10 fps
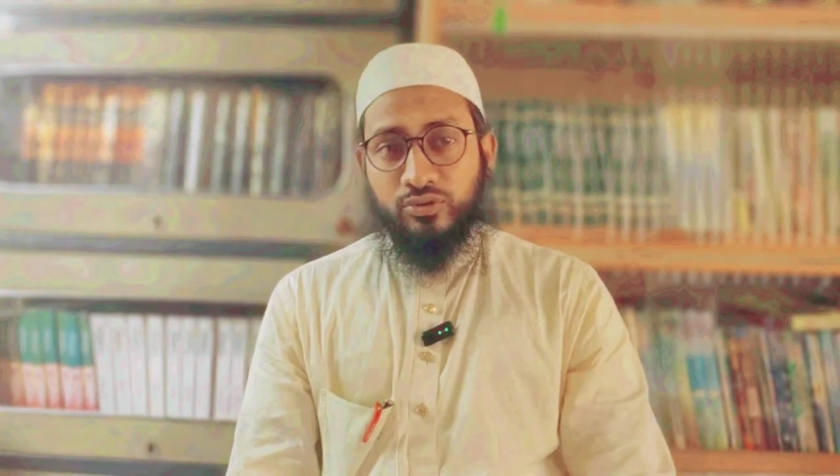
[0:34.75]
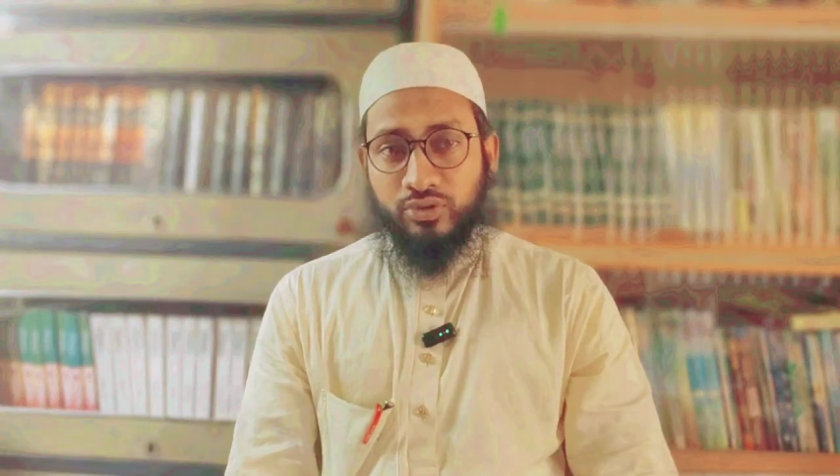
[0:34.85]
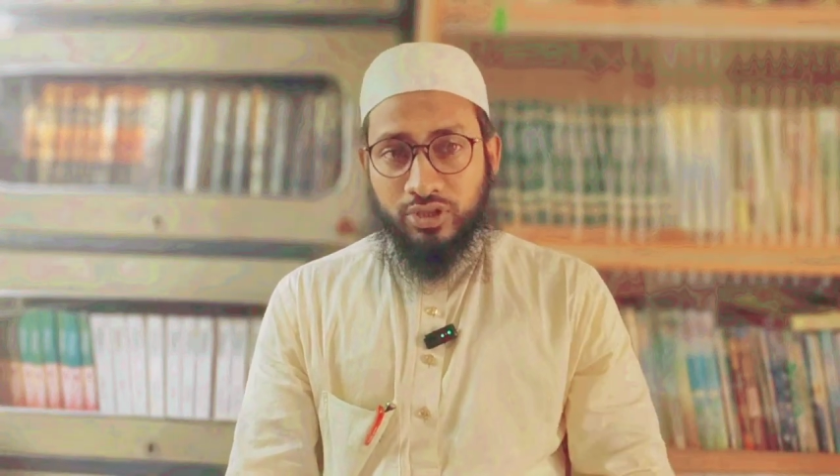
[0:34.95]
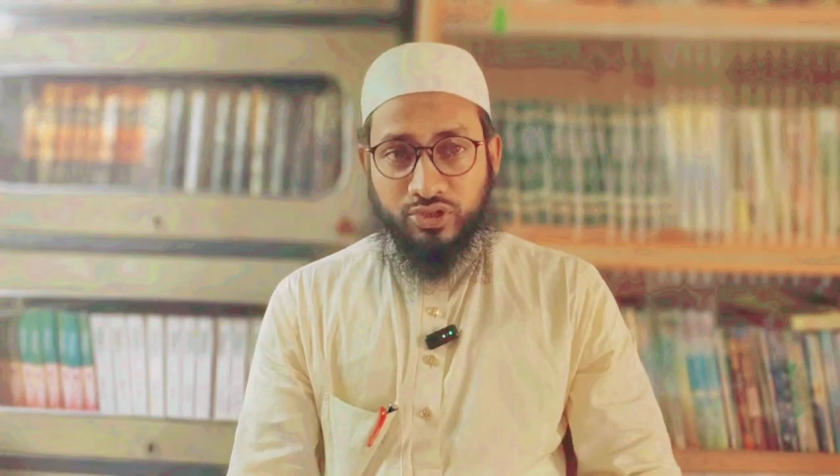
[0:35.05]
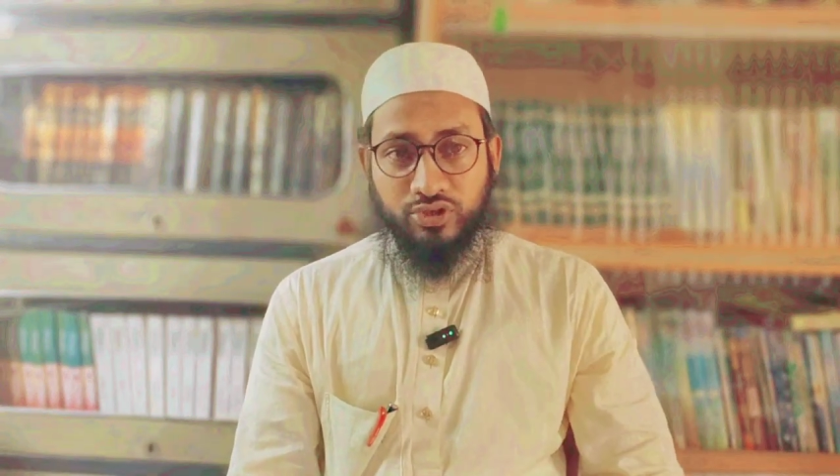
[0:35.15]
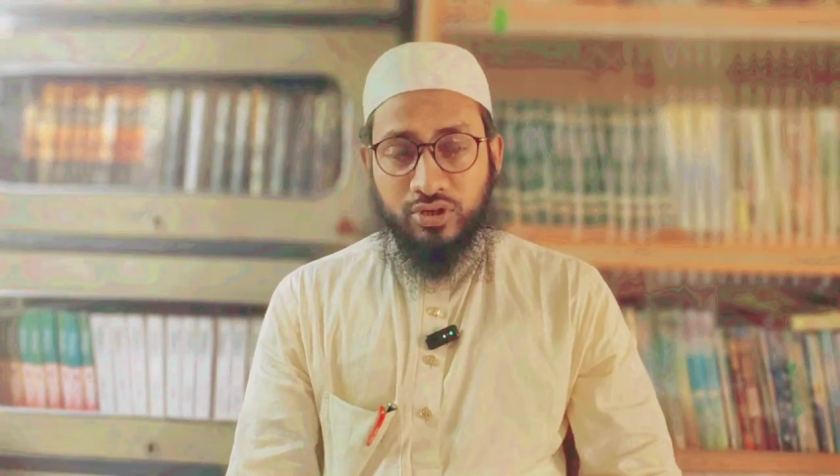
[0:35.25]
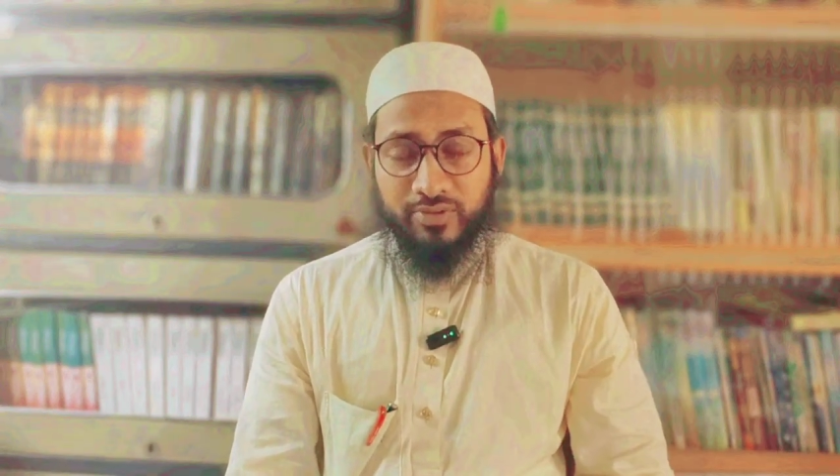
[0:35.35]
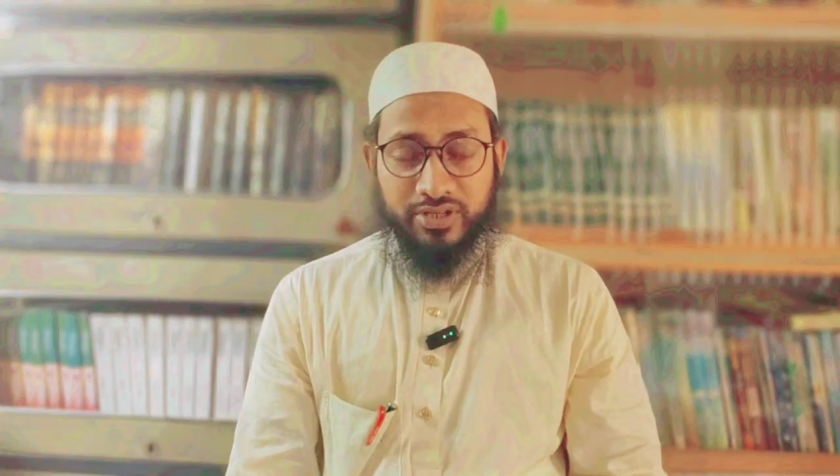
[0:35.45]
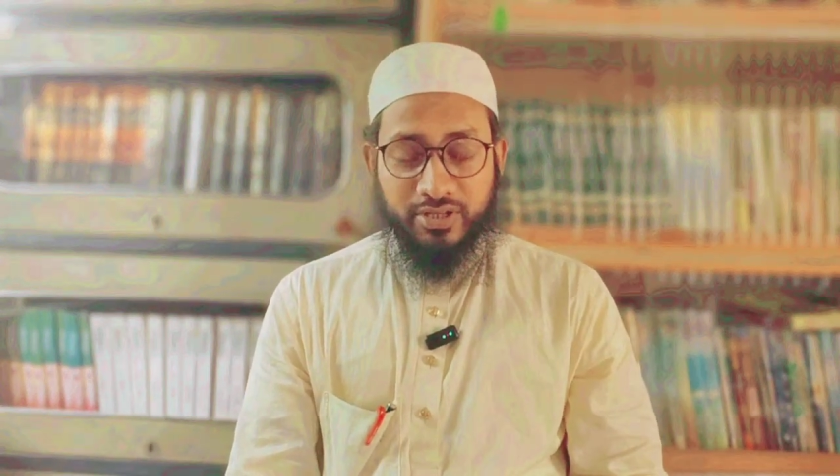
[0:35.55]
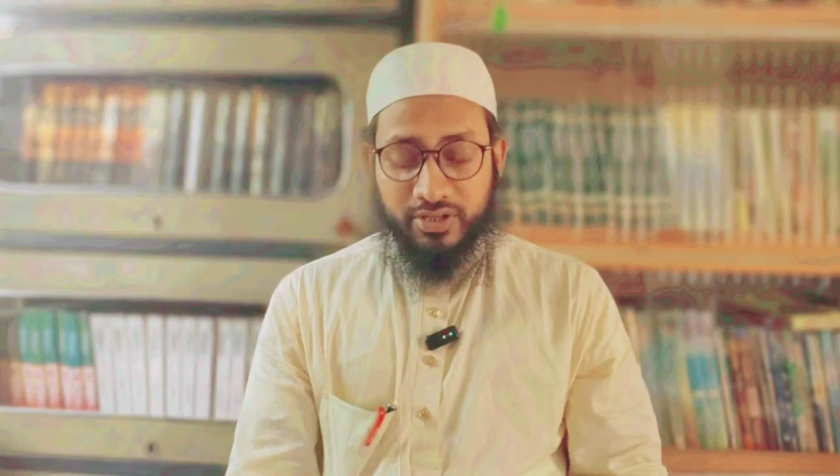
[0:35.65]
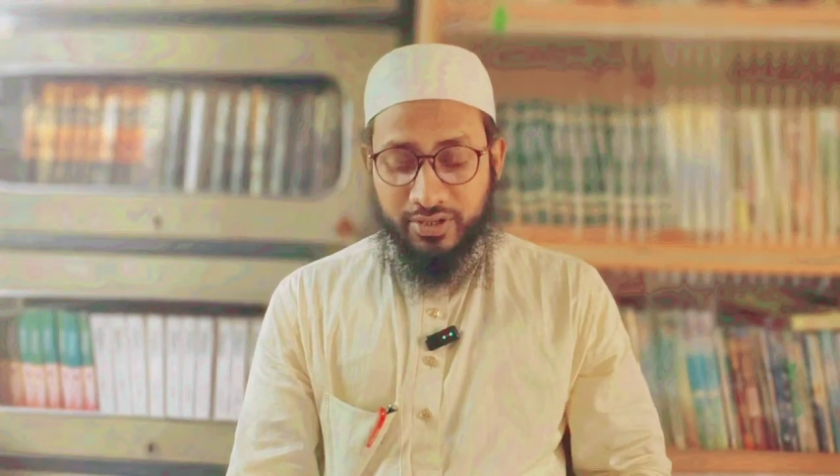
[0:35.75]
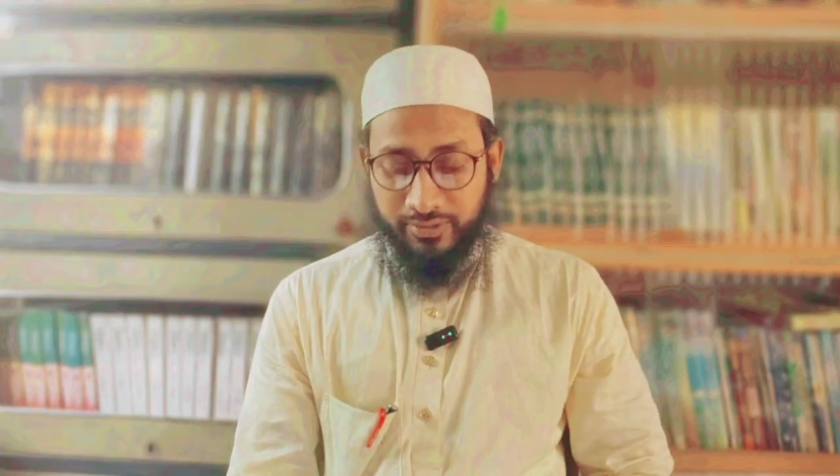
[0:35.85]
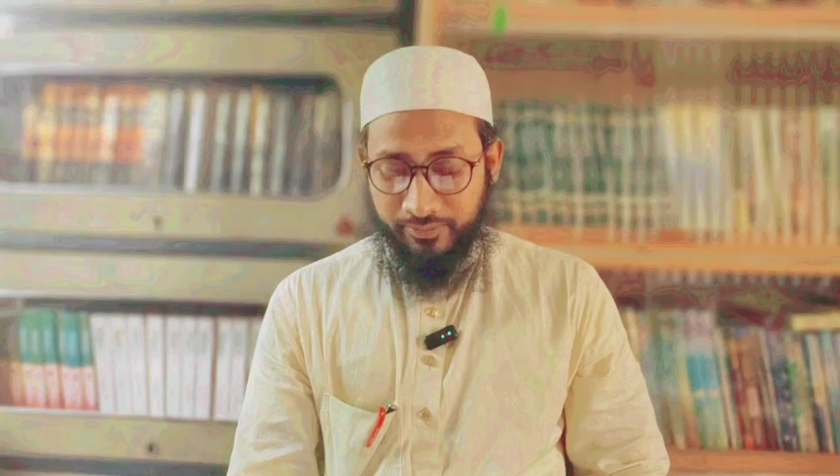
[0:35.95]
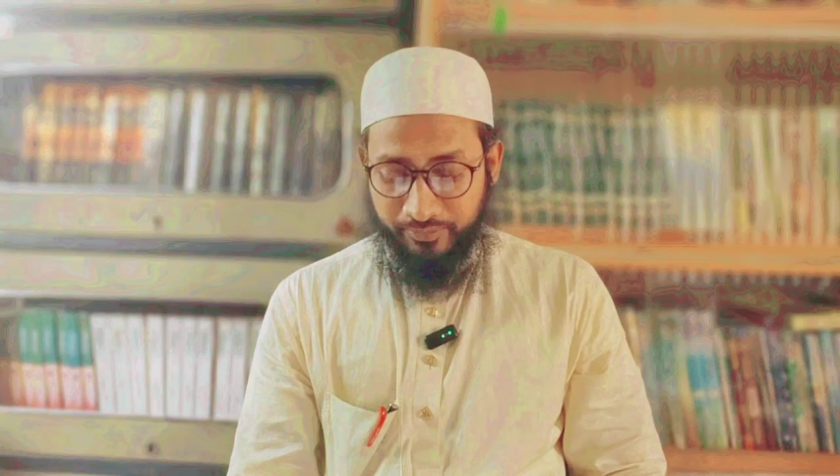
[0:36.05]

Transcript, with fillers: দলিল সহ আমরা জেনে নিই